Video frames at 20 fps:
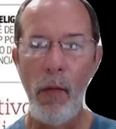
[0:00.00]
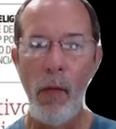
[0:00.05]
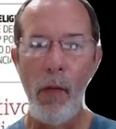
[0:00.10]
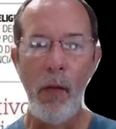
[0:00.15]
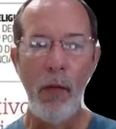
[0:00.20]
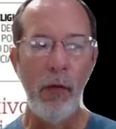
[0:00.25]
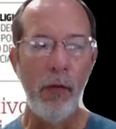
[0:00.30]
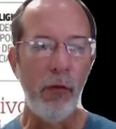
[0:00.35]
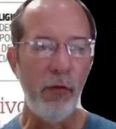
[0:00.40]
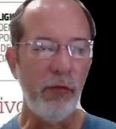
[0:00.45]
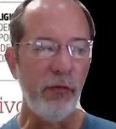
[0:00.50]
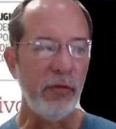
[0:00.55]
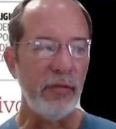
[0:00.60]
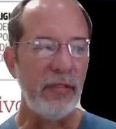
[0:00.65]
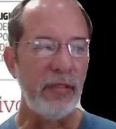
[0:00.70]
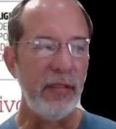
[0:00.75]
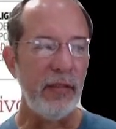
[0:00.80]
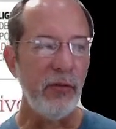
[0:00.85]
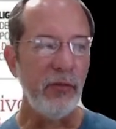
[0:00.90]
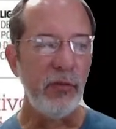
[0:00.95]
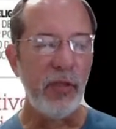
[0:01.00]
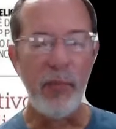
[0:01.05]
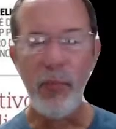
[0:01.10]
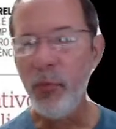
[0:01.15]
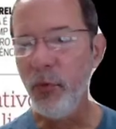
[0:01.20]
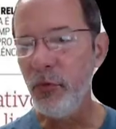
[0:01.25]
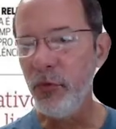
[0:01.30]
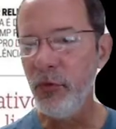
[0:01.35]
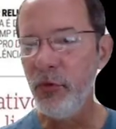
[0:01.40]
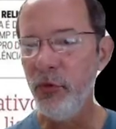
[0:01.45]
ou você não tem
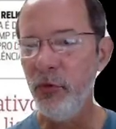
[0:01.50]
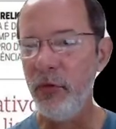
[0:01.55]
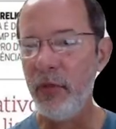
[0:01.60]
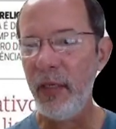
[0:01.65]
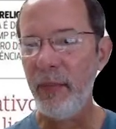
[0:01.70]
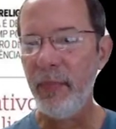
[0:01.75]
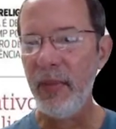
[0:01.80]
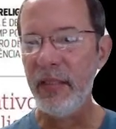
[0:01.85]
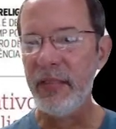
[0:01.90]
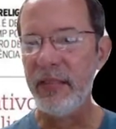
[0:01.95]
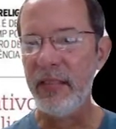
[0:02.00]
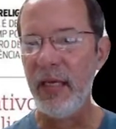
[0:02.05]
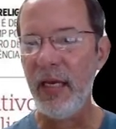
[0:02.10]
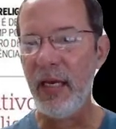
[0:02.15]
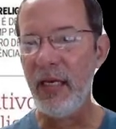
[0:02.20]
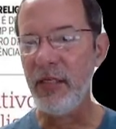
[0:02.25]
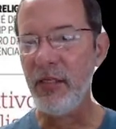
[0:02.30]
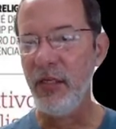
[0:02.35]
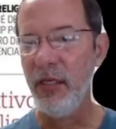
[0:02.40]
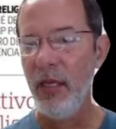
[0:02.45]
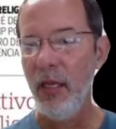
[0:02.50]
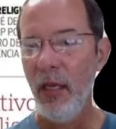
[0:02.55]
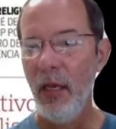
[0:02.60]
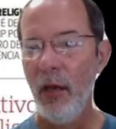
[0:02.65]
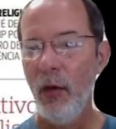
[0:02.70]
pontos de ultrapassagem,